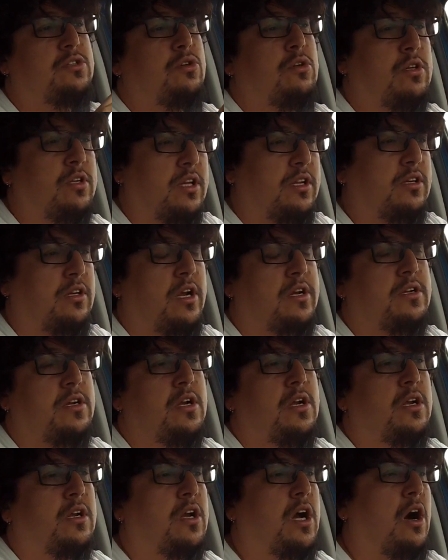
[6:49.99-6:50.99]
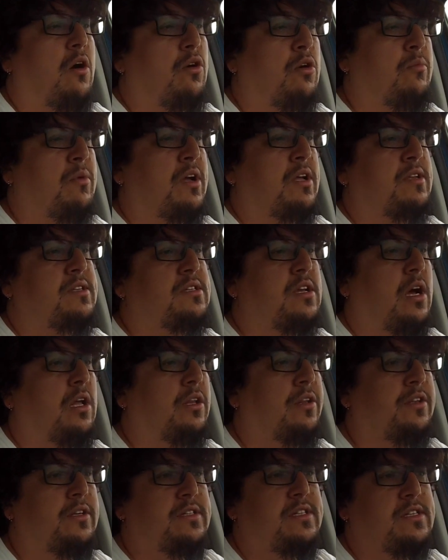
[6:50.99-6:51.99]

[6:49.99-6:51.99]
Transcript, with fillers: Sonra tekrar kavrama sağlanır.